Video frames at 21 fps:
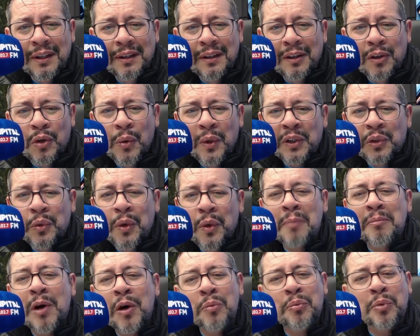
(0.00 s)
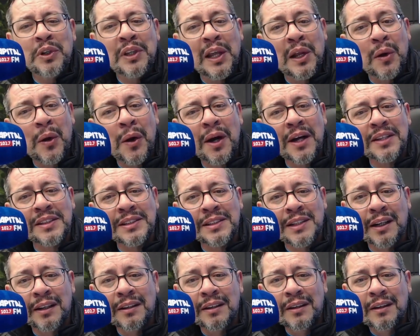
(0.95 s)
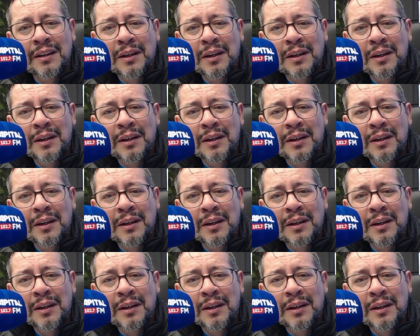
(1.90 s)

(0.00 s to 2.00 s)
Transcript: com a tua mão poderosa,